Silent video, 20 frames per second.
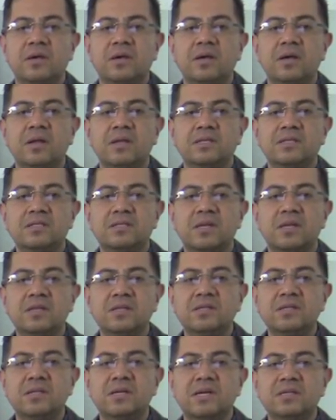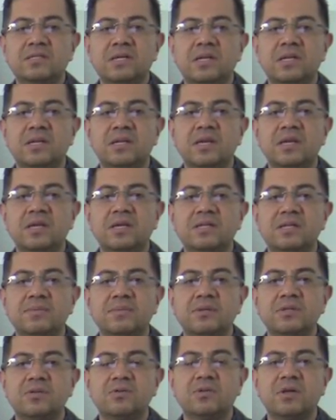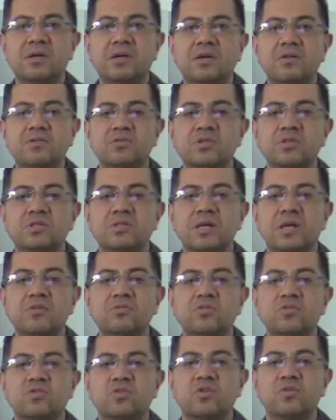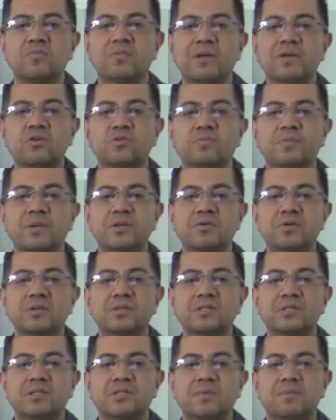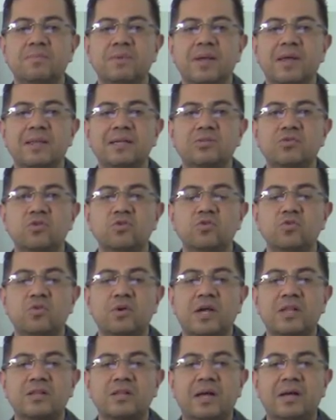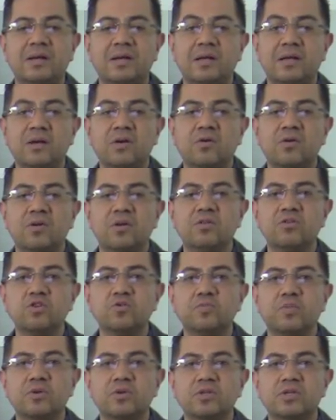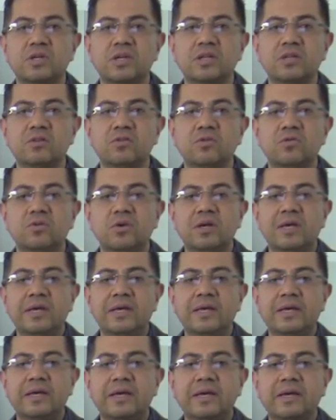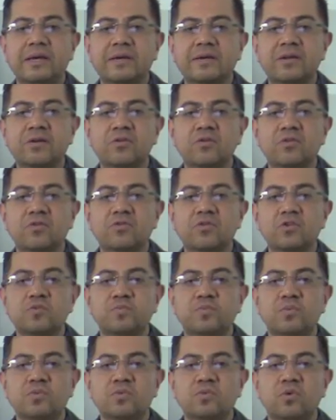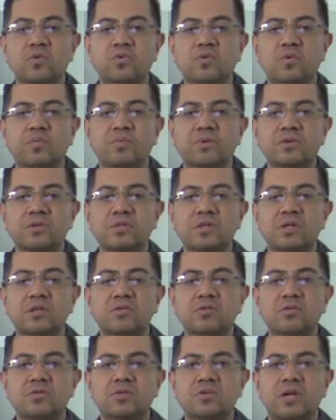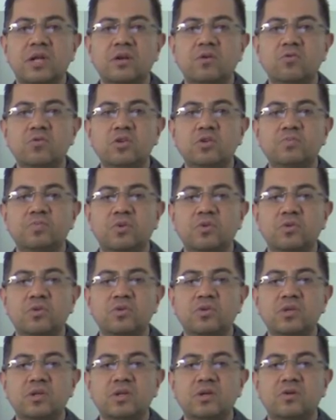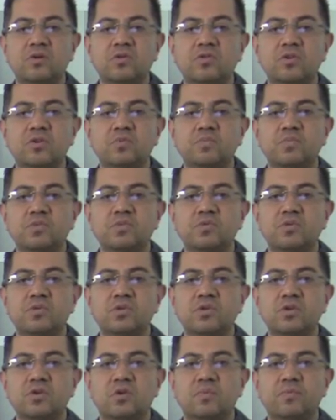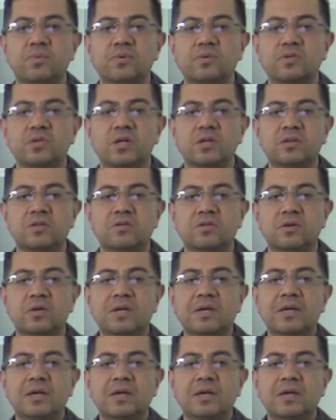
En las estadísticas del INEGI se menciona que los estados con menos personas desempleadas son Yucatán con el 2%, Guerrero con 2.1%, San Luis Potosí con 2.5%,